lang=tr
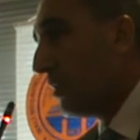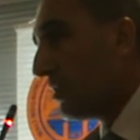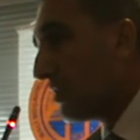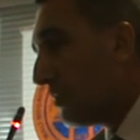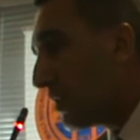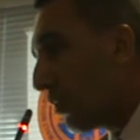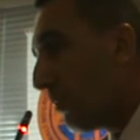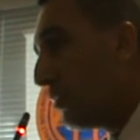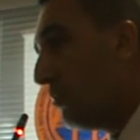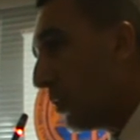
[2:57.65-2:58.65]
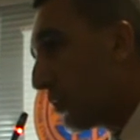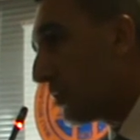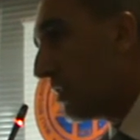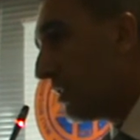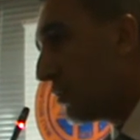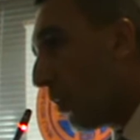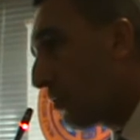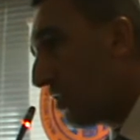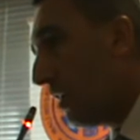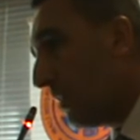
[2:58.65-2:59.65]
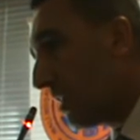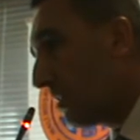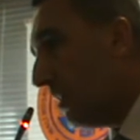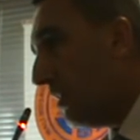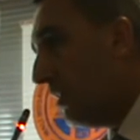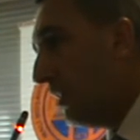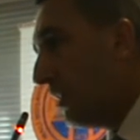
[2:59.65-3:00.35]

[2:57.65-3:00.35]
sivil toplum örgütlerini yok saymakta